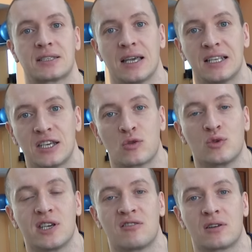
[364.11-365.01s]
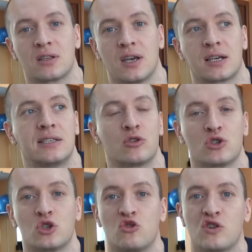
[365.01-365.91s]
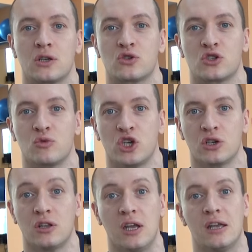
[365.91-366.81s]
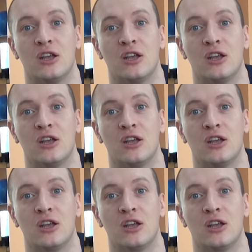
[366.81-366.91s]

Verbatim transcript: Кстати, о друзьях ВКонтакте. Я уже эту фразу заучил,